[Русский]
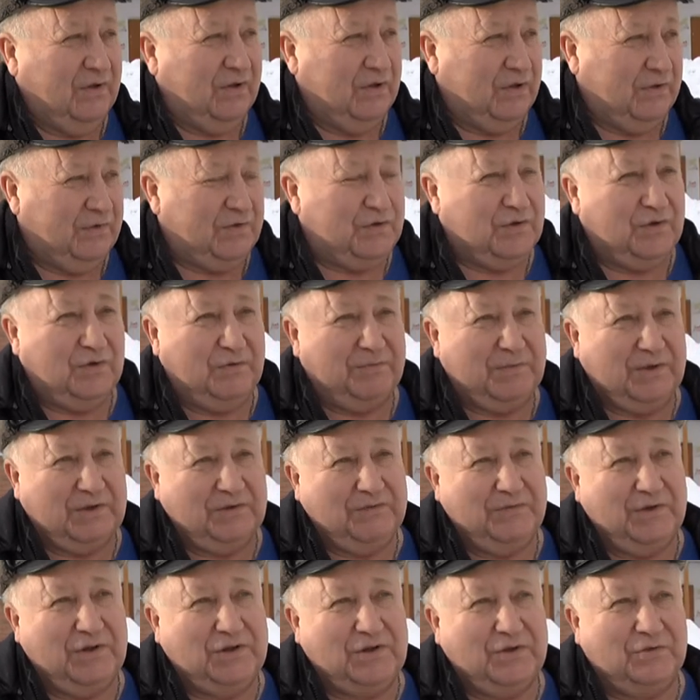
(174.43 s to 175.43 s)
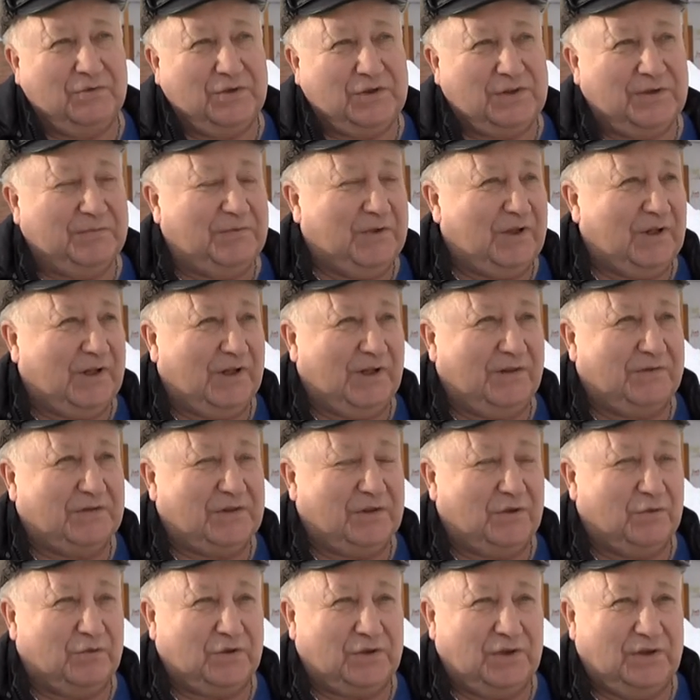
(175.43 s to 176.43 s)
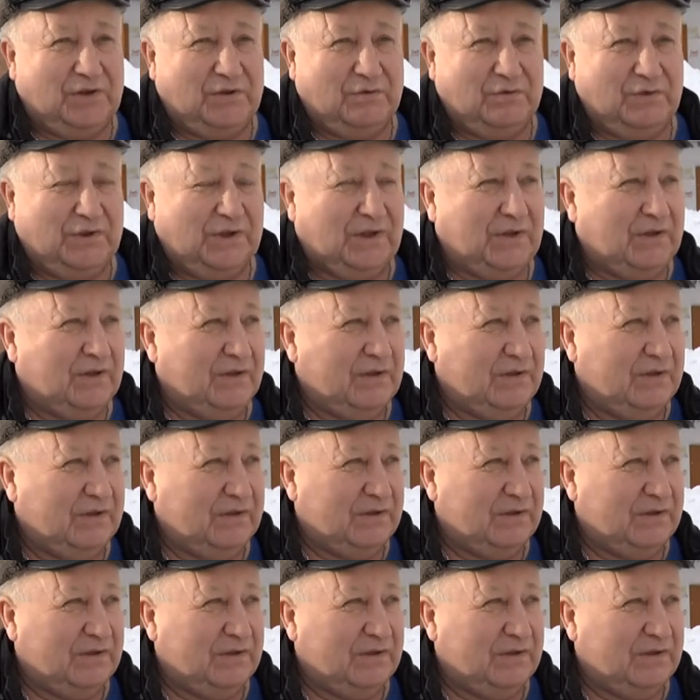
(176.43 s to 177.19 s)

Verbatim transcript: И все, под вечер стемнело, они все ушли и уехали.